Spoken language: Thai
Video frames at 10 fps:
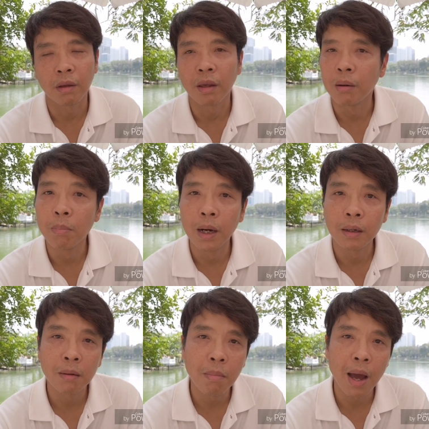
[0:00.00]
สกินเบิ
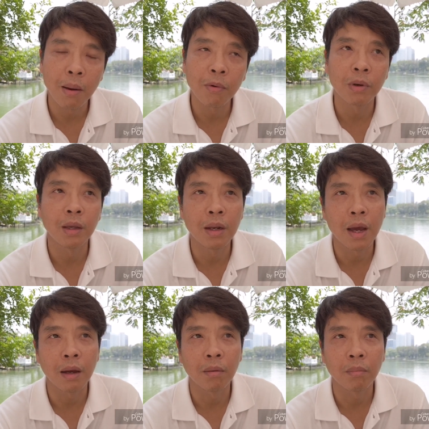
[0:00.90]
ร์นขึ้นมาพวกนี้
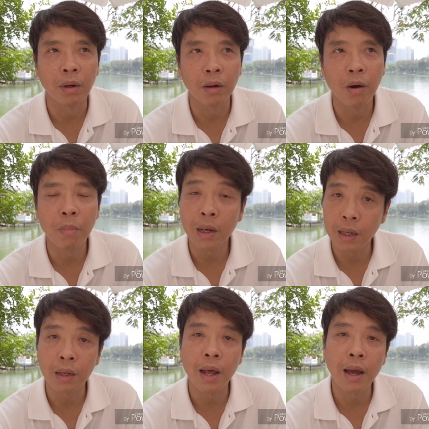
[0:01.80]
เนี่ย มันก็ไม่
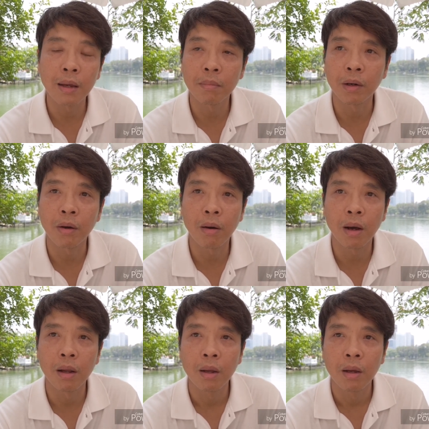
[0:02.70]
ดีนะ มันก็
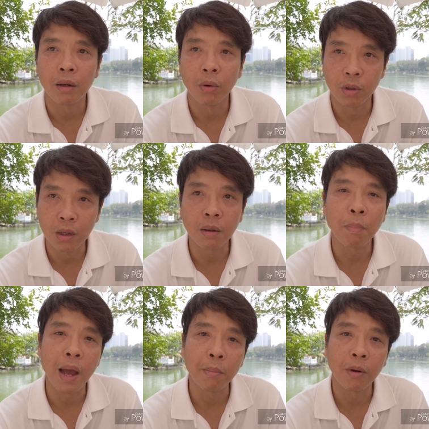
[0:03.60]
โดนเยอะ
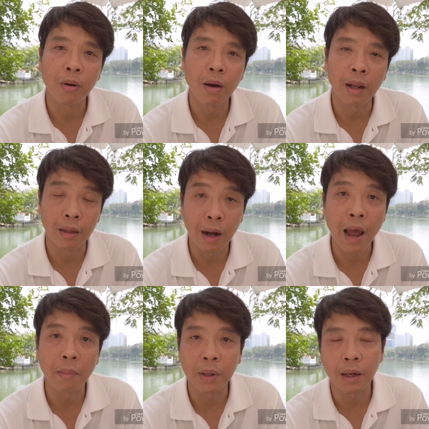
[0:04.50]
ไปมันก็อันต
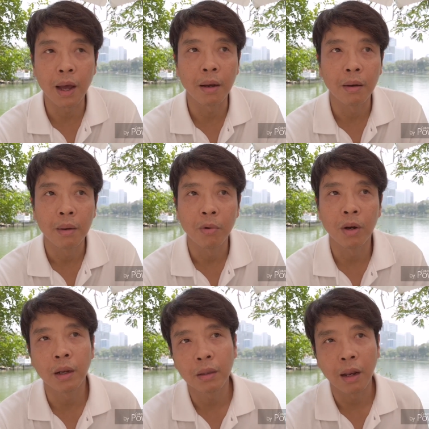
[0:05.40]
รายเหมือนกัน เพ
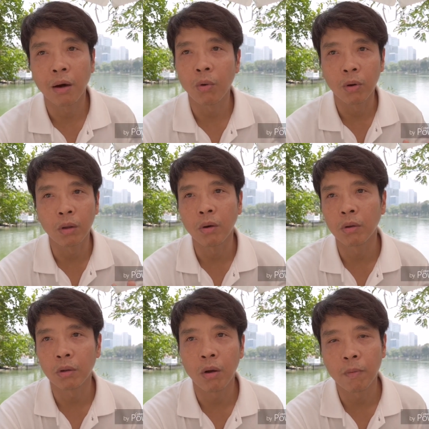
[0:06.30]
ราะนั้นแต่ละคนต้อ
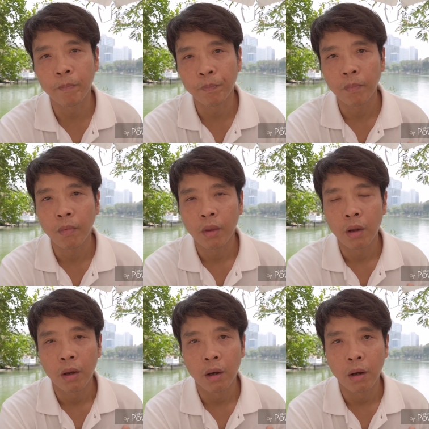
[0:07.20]
งต้อง
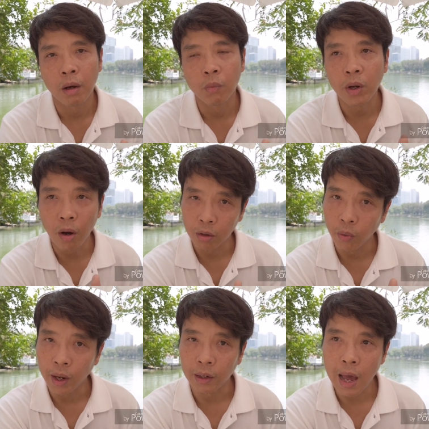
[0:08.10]
วิเคราะห์
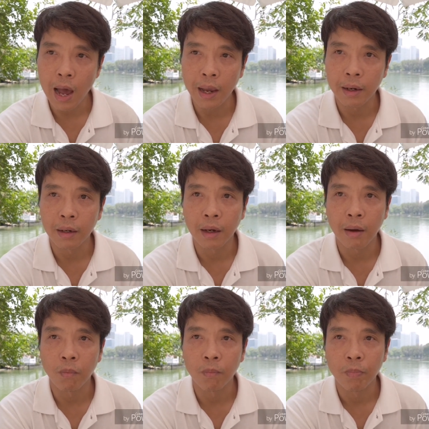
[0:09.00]
ตัวเองได้นะ
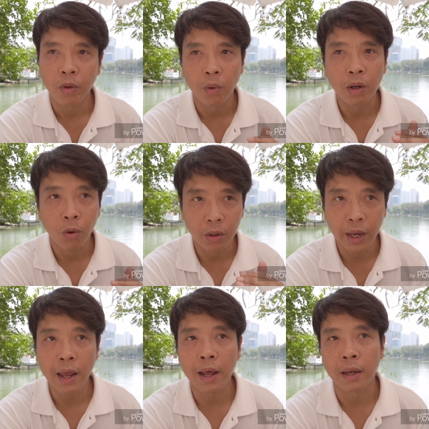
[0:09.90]
ครับ ว่าโดน
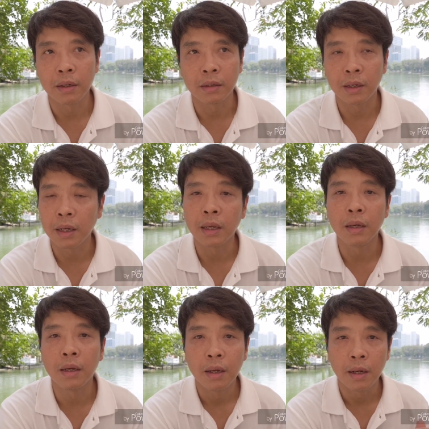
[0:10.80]
แค่ไหนถึงจะ
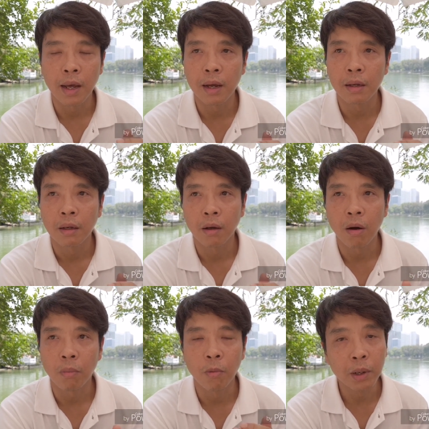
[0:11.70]
ดีนะ
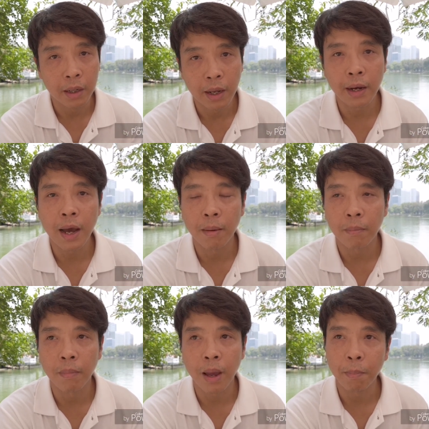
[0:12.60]
ก็ผมเคยแนะ
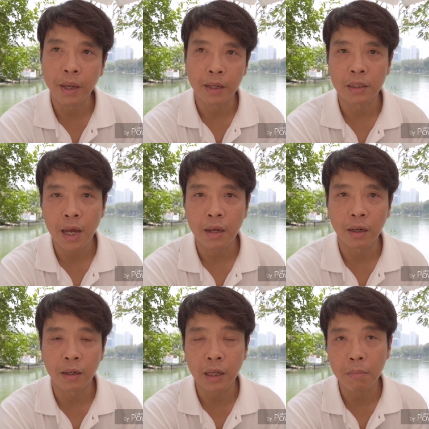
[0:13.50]
นำแอปพลิเคชัน
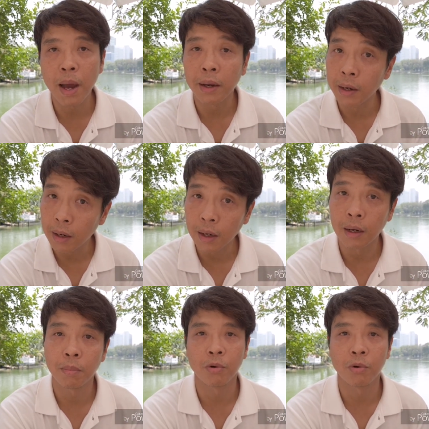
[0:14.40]
อย่าง d m i d e r